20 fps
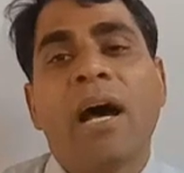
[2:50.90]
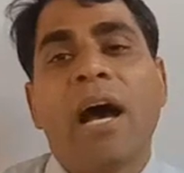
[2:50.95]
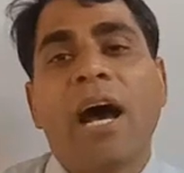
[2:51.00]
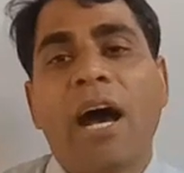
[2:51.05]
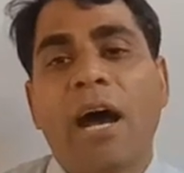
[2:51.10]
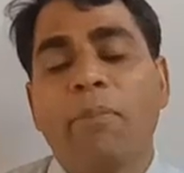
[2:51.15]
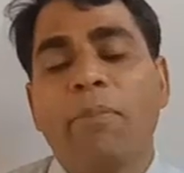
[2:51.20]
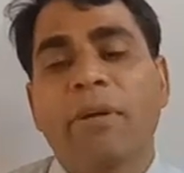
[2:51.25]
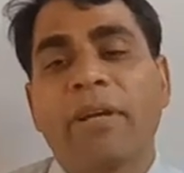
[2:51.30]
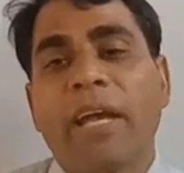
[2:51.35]

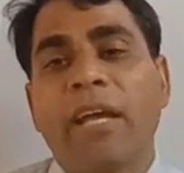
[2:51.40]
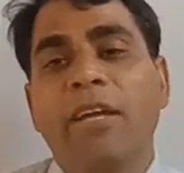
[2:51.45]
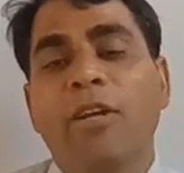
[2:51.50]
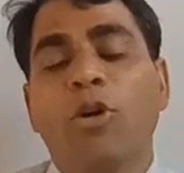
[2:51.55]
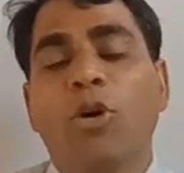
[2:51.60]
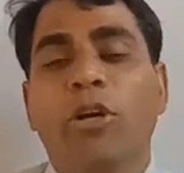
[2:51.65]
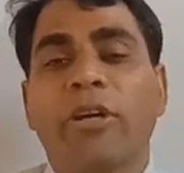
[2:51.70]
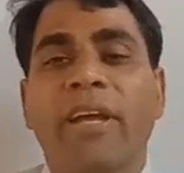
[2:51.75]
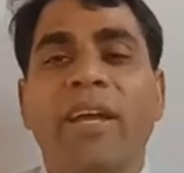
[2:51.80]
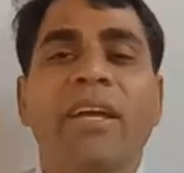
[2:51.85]
अब कई
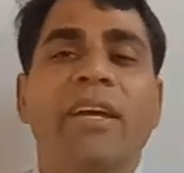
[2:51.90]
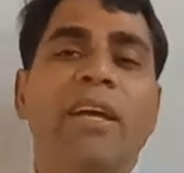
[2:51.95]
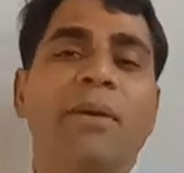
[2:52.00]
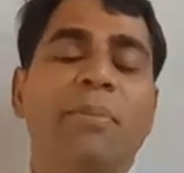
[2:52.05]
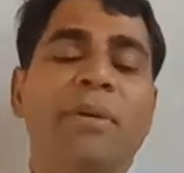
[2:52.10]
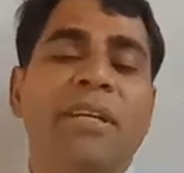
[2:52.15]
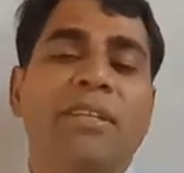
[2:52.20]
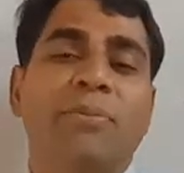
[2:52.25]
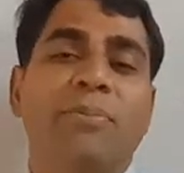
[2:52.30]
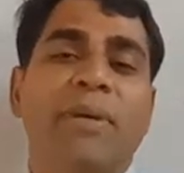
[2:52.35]
लोग कहेंगे
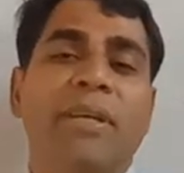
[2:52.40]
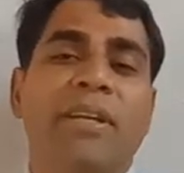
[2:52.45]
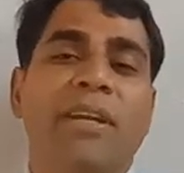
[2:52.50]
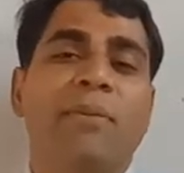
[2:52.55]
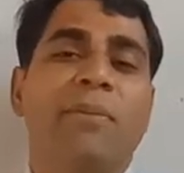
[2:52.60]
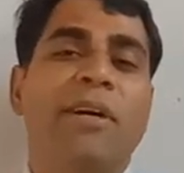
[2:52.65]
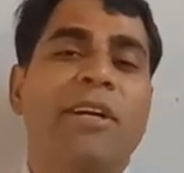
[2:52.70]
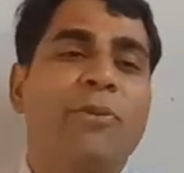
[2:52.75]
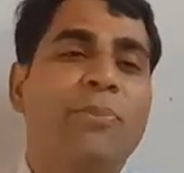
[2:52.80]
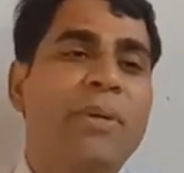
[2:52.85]
भी इसमें
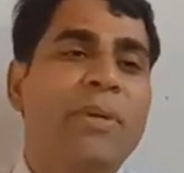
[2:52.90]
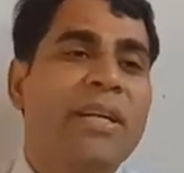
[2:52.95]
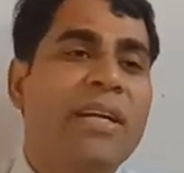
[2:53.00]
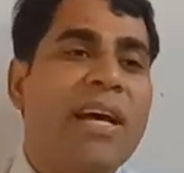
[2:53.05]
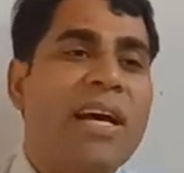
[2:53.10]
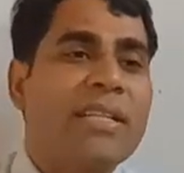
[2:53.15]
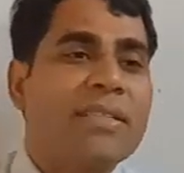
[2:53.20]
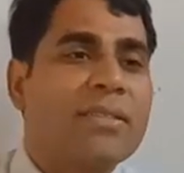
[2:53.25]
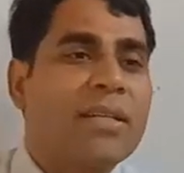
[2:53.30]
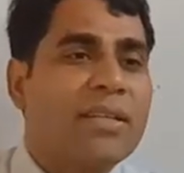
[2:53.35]
नमक भी
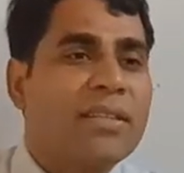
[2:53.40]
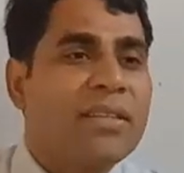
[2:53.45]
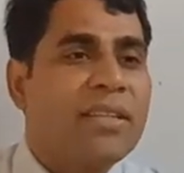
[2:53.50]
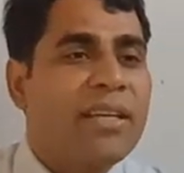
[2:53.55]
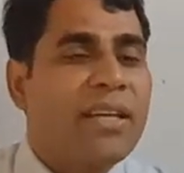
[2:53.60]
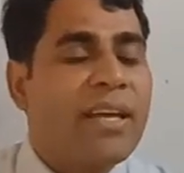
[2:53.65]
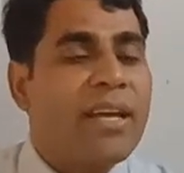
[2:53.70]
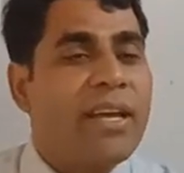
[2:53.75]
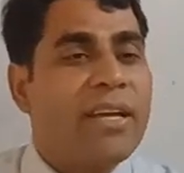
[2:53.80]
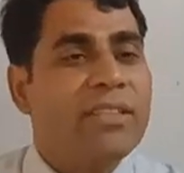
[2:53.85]
डाल सकते
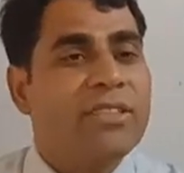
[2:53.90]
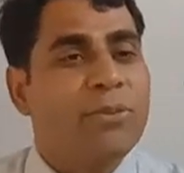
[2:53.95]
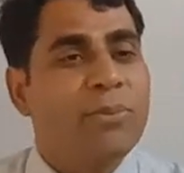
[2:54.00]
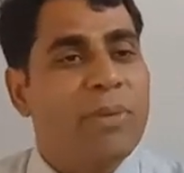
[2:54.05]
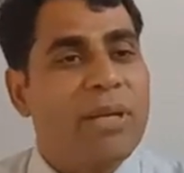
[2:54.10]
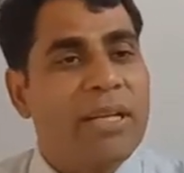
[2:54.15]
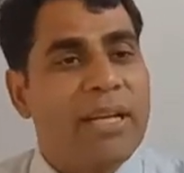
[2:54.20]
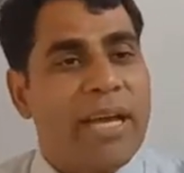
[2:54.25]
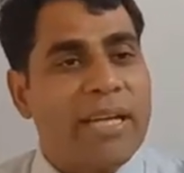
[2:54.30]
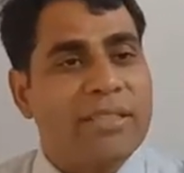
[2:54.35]
हैं
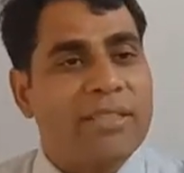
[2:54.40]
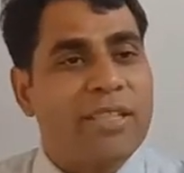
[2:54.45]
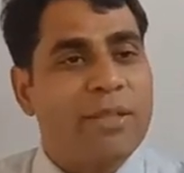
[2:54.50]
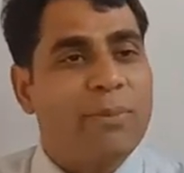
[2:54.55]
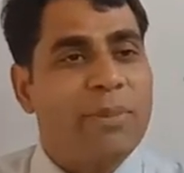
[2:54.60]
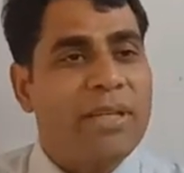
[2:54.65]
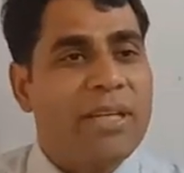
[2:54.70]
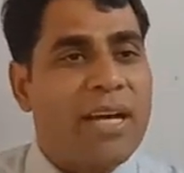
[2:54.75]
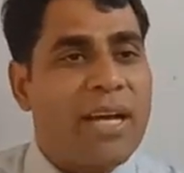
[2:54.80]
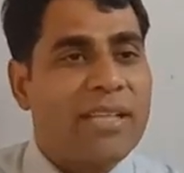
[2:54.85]
इसमें इलायची
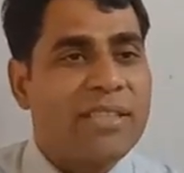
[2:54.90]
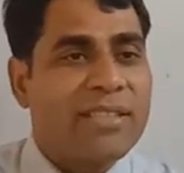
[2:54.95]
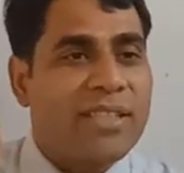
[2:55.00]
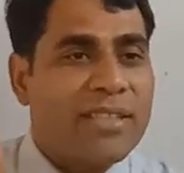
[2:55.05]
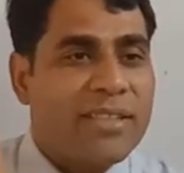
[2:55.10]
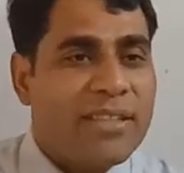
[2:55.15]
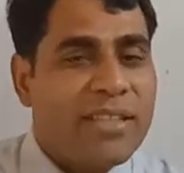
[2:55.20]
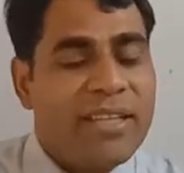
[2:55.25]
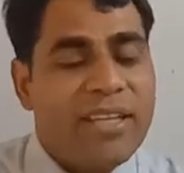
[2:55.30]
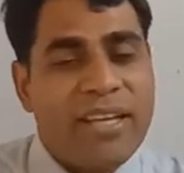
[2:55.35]
भी डाल
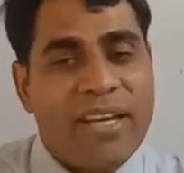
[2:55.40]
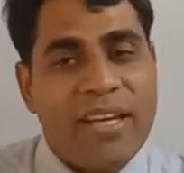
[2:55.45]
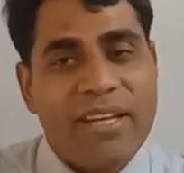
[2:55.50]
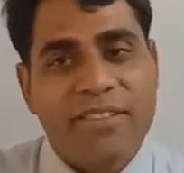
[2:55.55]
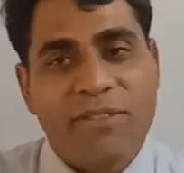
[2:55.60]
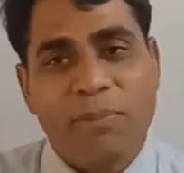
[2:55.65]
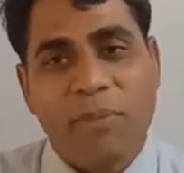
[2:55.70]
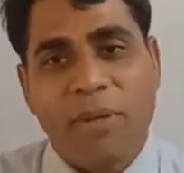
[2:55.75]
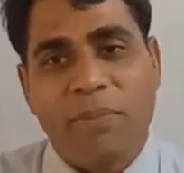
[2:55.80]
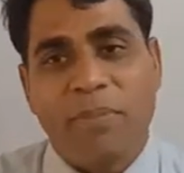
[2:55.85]
सकते हैं
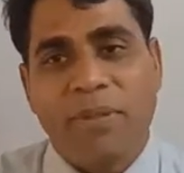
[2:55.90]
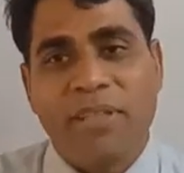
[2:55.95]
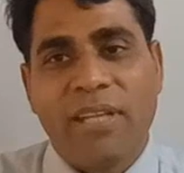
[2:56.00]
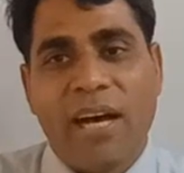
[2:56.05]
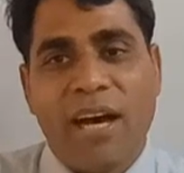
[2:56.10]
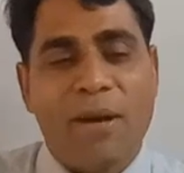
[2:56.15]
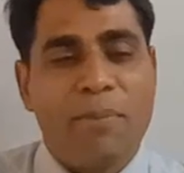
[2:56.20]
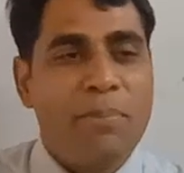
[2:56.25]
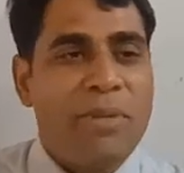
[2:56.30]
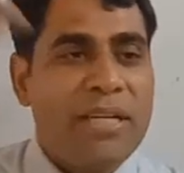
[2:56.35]
इसमें
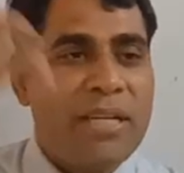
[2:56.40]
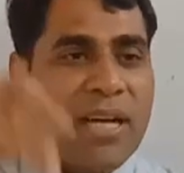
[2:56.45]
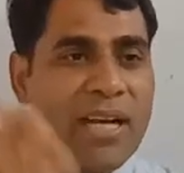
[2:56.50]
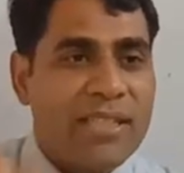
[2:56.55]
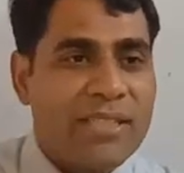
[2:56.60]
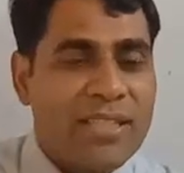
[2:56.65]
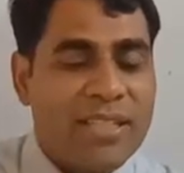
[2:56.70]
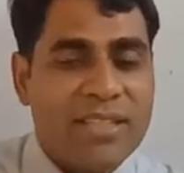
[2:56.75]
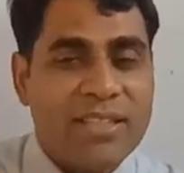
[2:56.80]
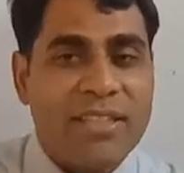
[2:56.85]
बादाम भी
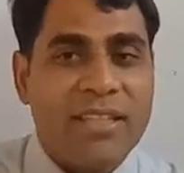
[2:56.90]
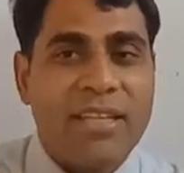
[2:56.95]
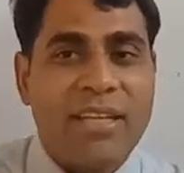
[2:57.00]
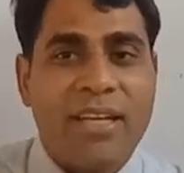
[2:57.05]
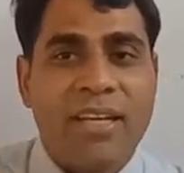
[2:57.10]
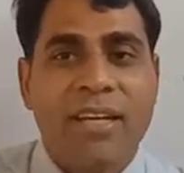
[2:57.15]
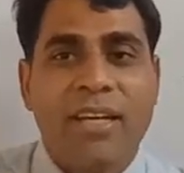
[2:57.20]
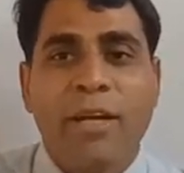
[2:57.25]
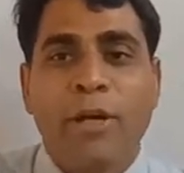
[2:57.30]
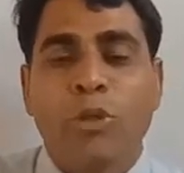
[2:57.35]
डाल सकते
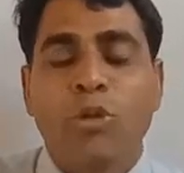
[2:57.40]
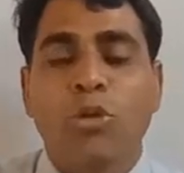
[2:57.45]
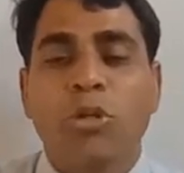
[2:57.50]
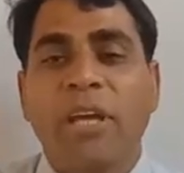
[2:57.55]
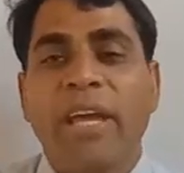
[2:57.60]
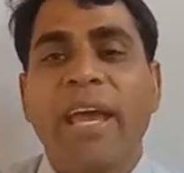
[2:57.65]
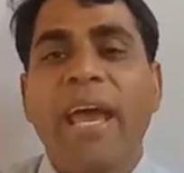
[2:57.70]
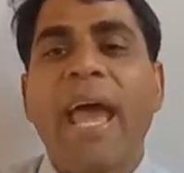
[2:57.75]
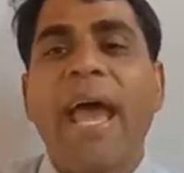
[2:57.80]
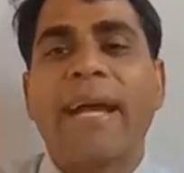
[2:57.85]
हैं तो
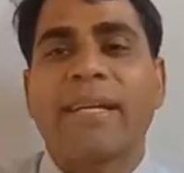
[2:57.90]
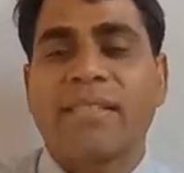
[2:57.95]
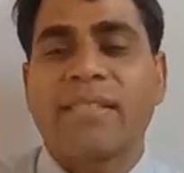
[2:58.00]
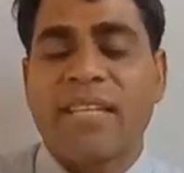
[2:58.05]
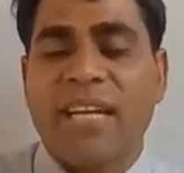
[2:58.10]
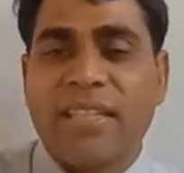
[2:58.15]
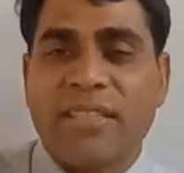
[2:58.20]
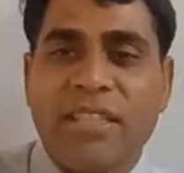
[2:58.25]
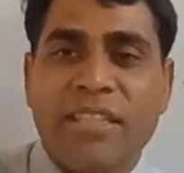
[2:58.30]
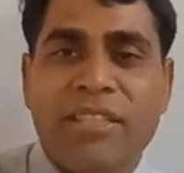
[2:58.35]
ये है
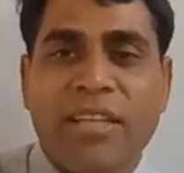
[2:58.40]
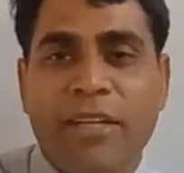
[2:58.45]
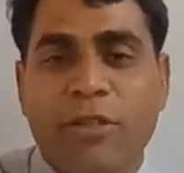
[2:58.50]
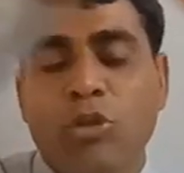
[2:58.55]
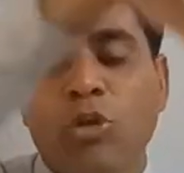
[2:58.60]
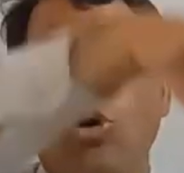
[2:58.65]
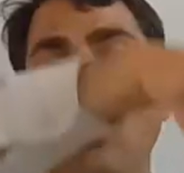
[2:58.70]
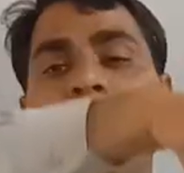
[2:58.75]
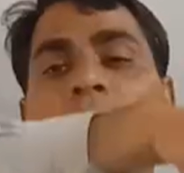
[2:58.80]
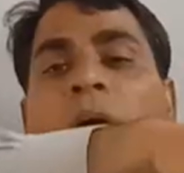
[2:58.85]
एक्स्ट्रा चीज़ें
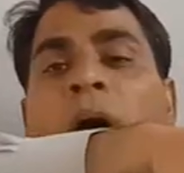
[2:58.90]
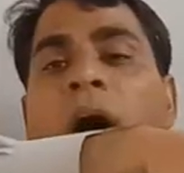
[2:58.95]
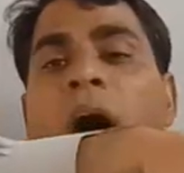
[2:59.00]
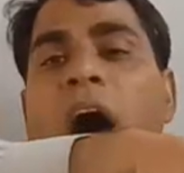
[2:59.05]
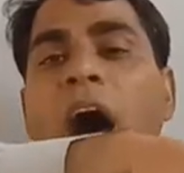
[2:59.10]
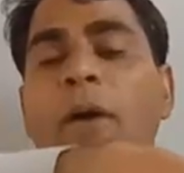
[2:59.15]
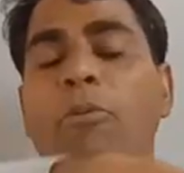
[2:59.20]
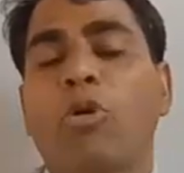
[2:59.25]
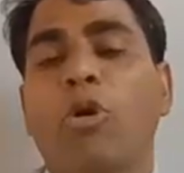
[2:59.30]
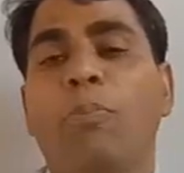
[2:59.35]
जो
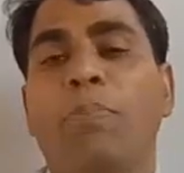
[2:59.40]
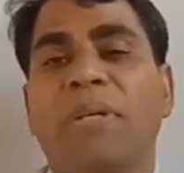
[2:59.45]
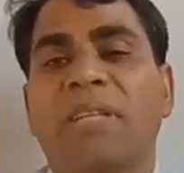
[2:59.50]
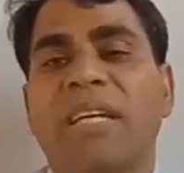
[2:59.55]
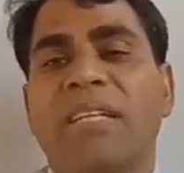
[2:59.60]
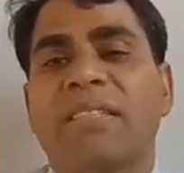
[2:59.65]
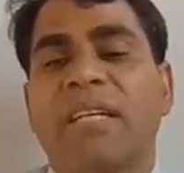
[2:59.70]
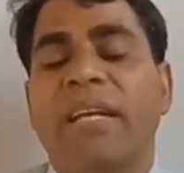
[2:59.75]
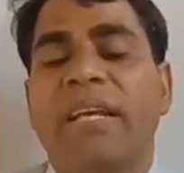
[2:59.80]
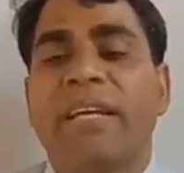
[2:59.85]
आपको
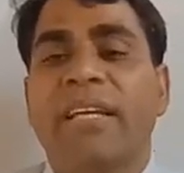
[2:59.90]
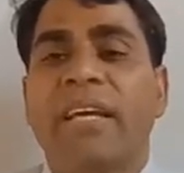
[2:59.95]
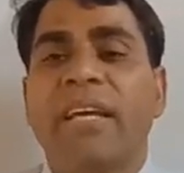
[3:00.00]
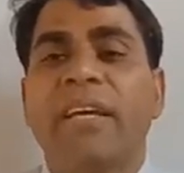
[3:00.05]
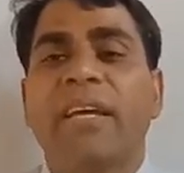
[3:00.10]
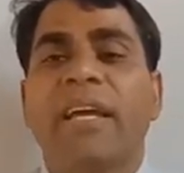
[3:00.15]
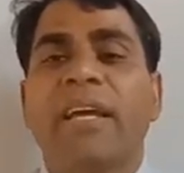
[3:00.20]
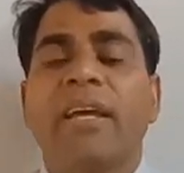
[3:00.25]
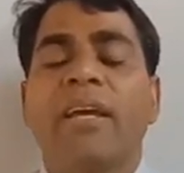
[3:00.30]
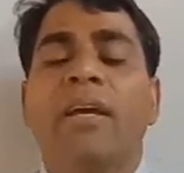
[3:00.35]
पता चलेगी
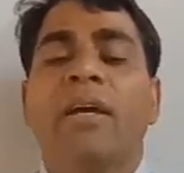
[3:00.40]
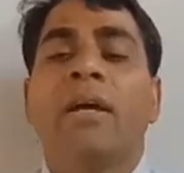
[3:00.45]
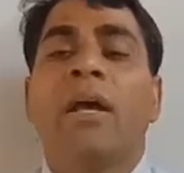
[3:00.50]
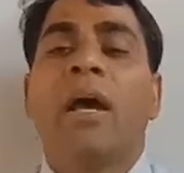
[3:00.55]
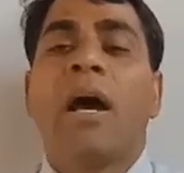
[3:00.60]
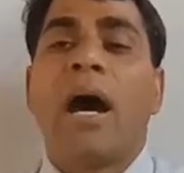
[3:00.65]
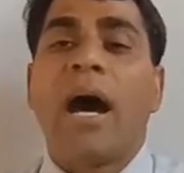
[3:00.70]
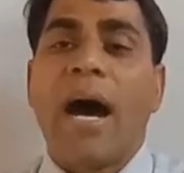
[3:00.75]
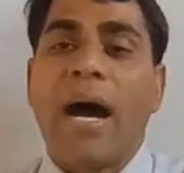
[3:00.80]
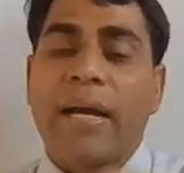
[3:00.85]
कि
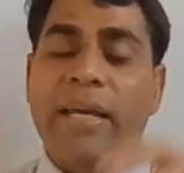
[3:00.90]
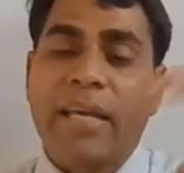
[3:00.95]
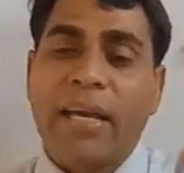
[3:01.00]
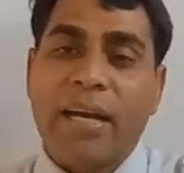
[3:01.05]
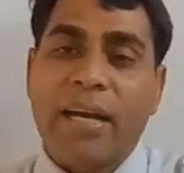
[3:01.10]
आगे